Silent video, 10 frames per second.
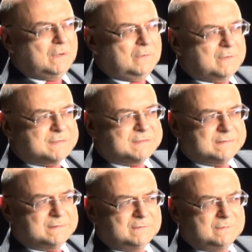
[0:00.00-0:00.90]
oraz
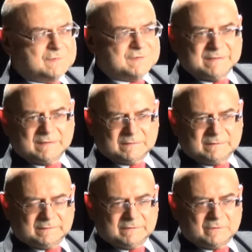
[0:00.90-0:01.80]
czyste
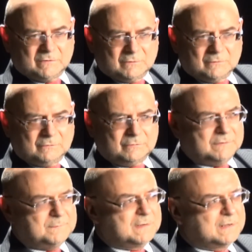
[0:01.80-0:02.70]
akty terroru,
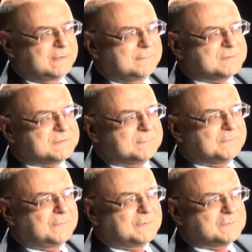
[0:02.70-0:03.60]
którymi KGB
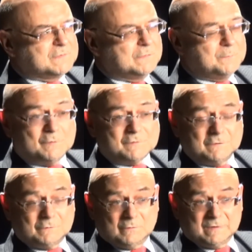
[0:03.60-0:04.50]
zajmowało się do
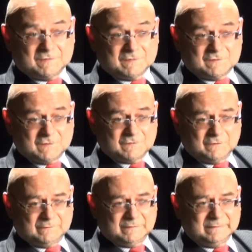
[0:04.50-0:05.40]
początku lat
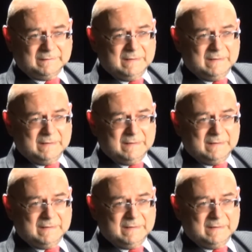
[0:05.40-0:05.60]
60